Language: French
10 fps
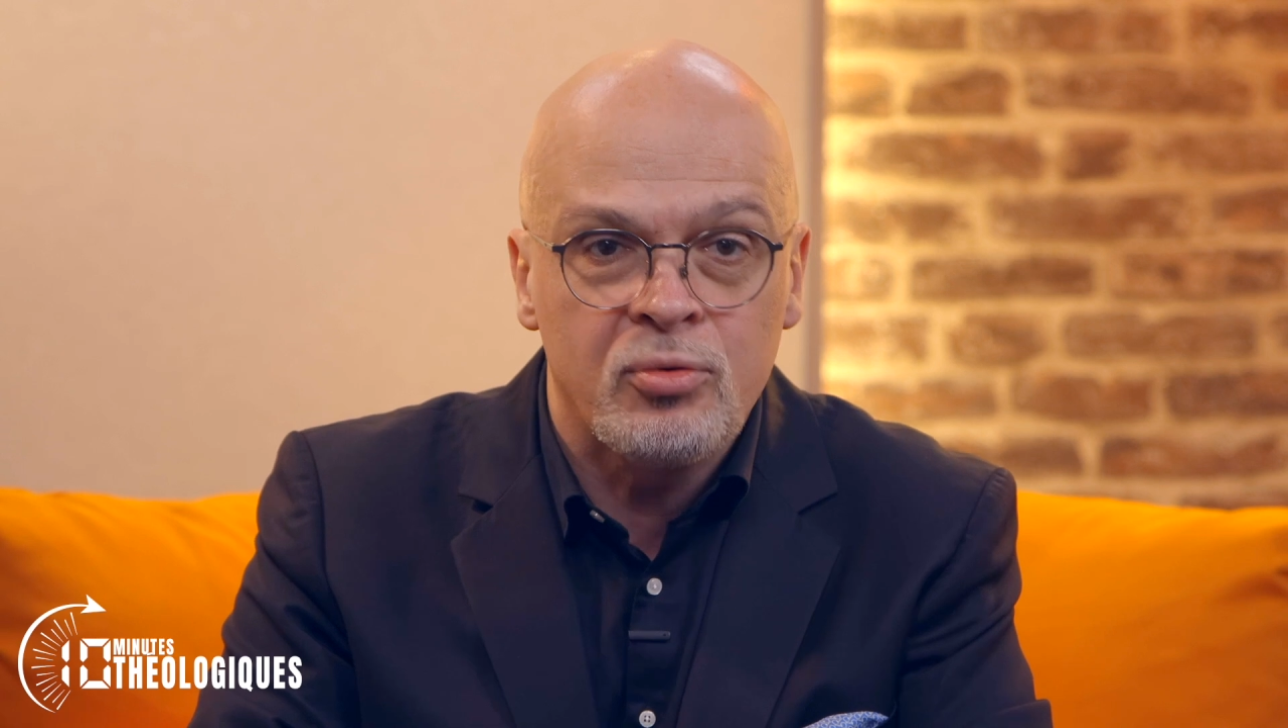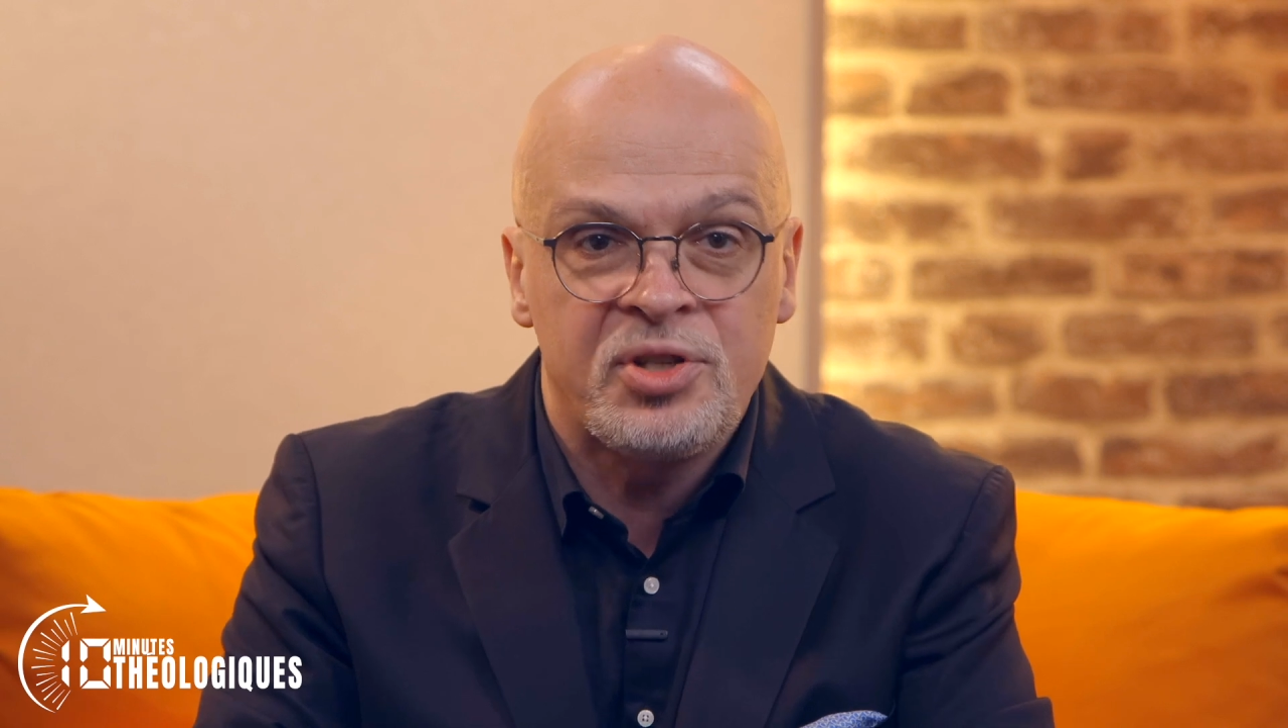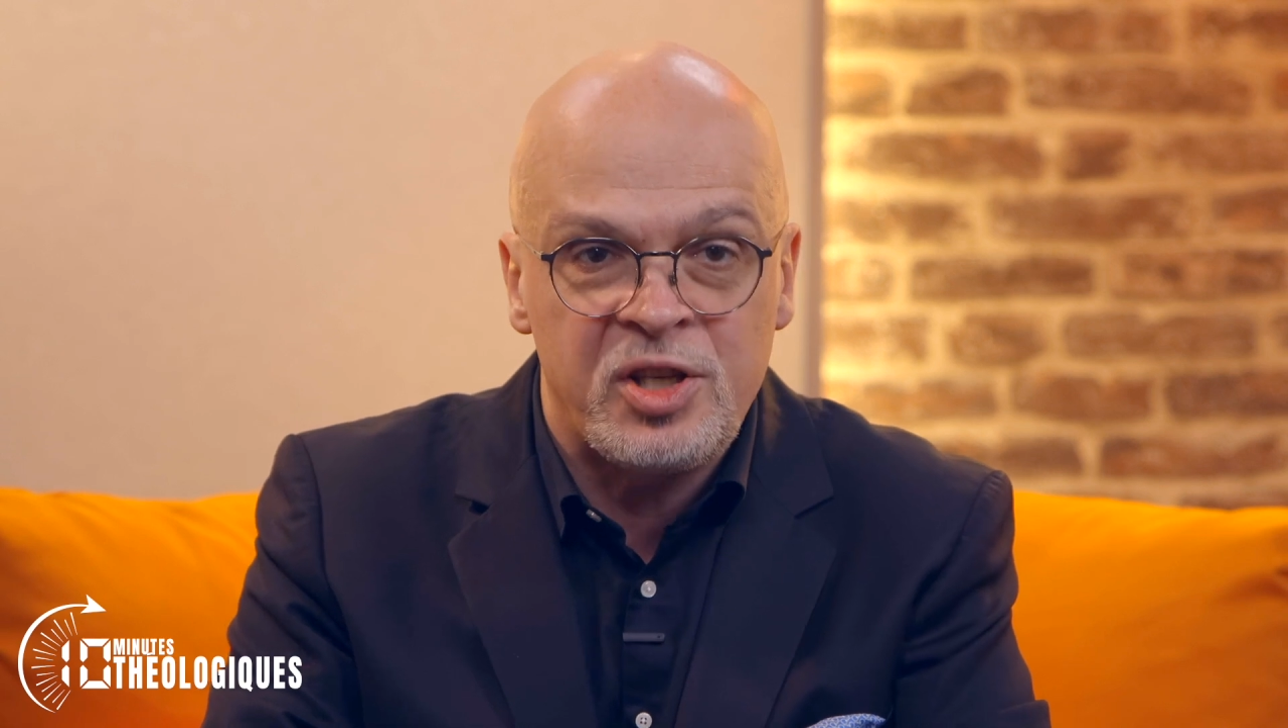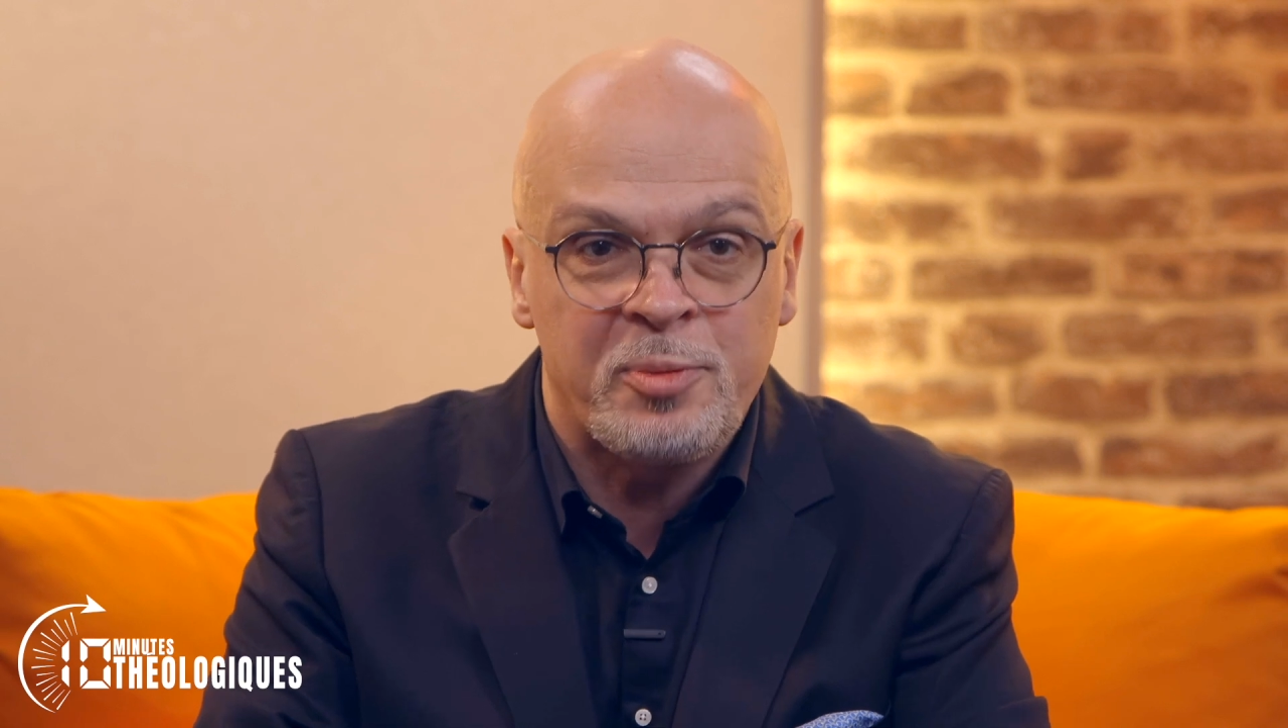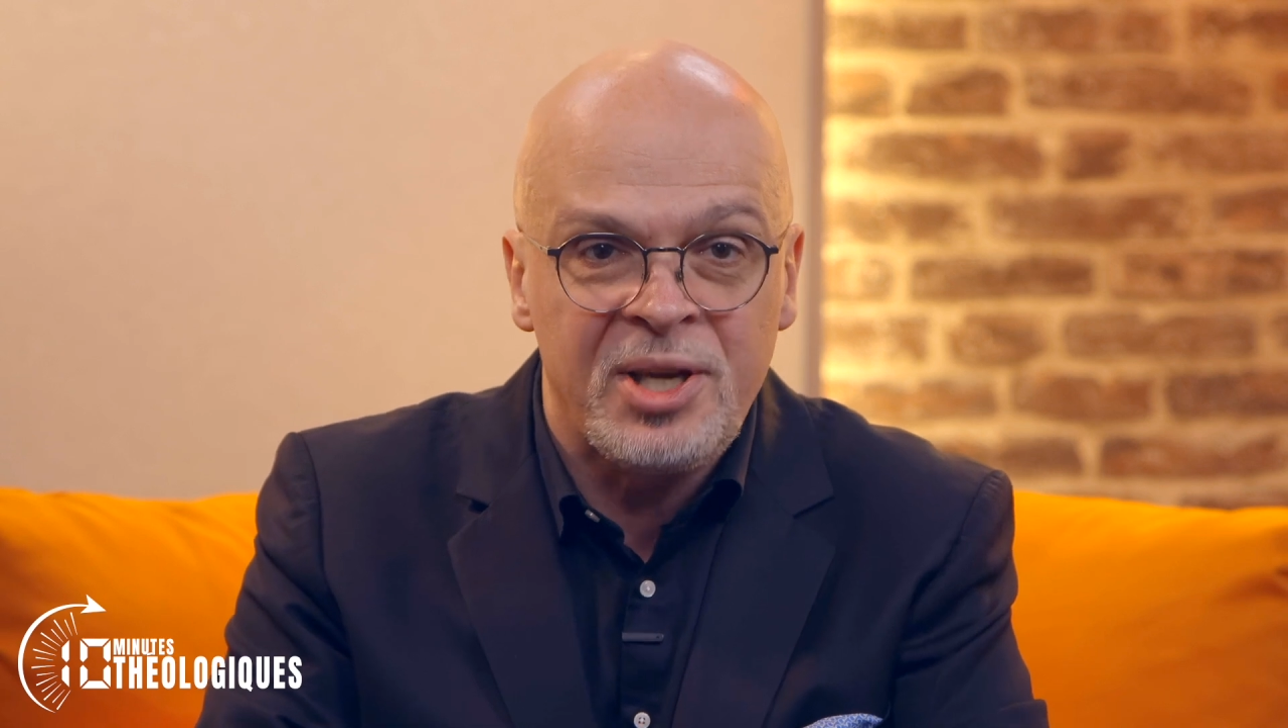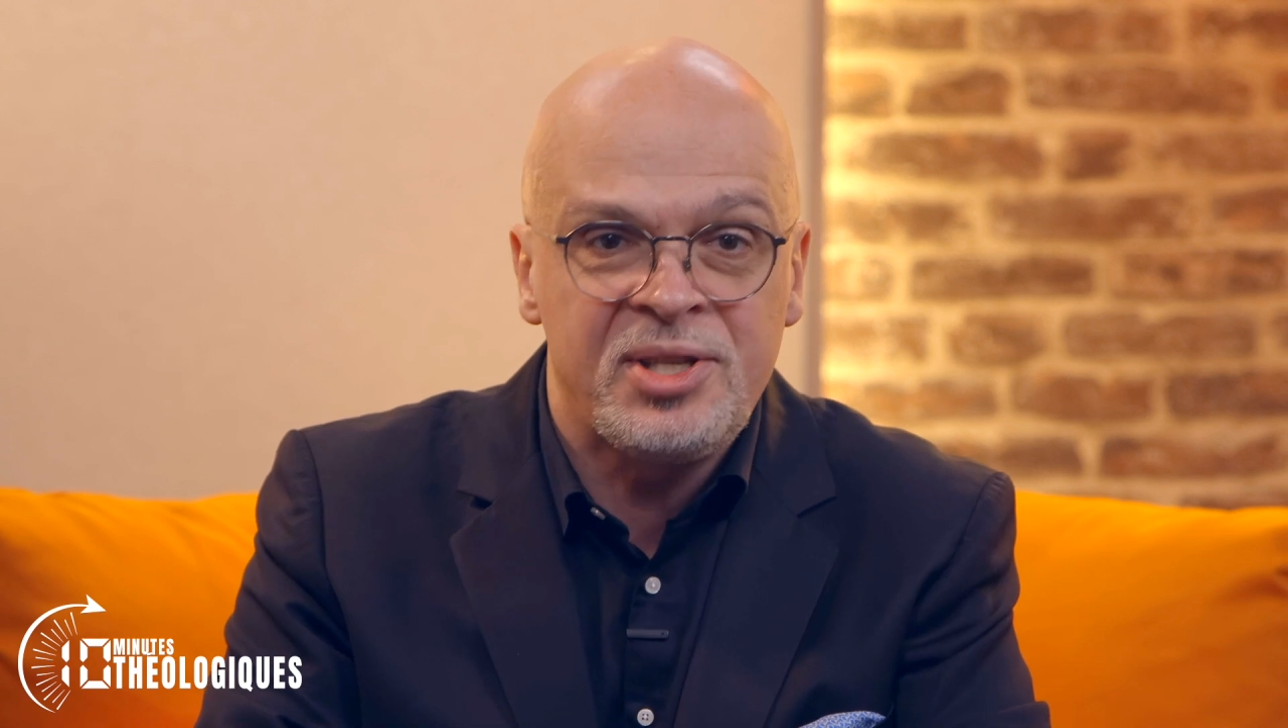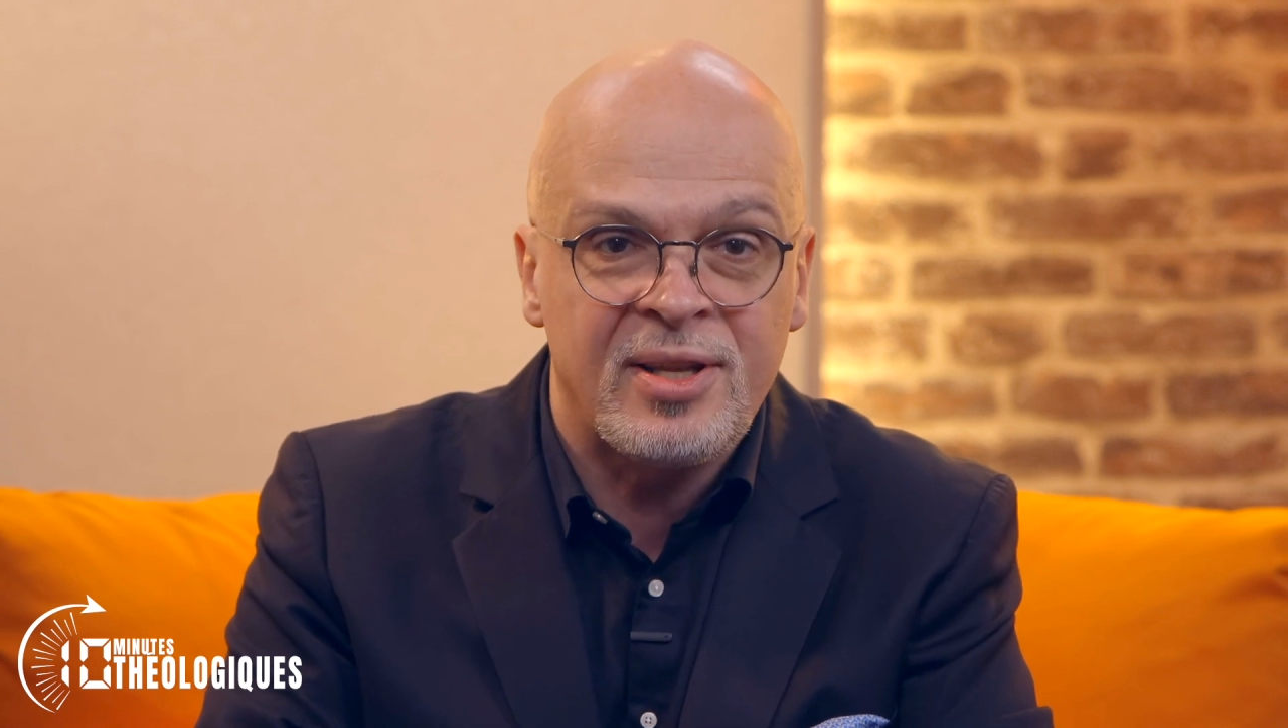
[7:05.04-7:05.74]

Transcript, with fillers: aux esprits,